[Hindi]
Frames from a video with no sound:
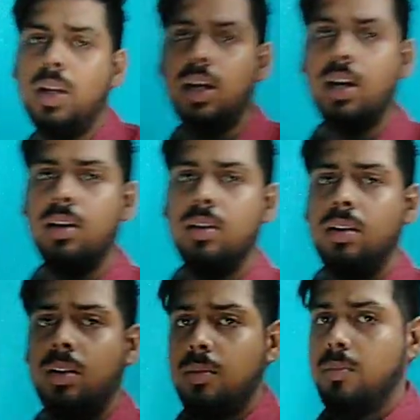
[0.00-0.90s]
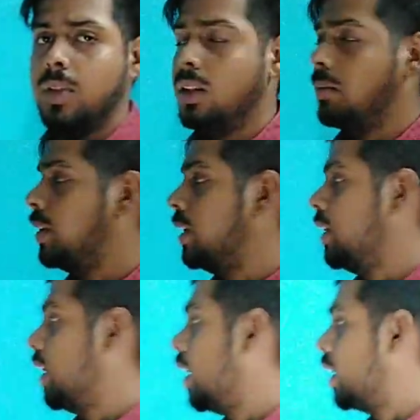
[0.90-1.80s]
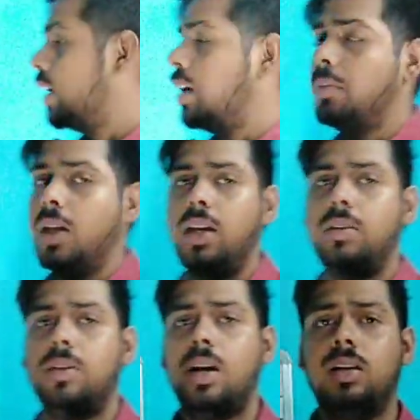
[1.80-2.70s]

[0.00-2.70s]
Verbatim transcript: मिलेगा मतलब कि अगर आप एक